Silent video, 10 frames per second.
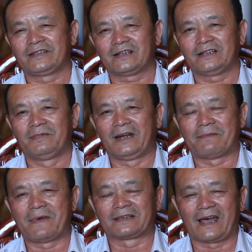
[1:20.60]
chất thì mình
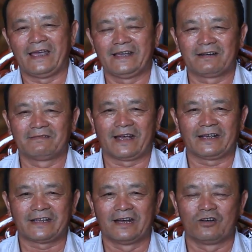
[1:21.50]
làm bằng tay, chứ không lẽ cái
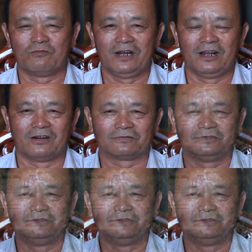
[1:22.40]
chân cũng bị lột.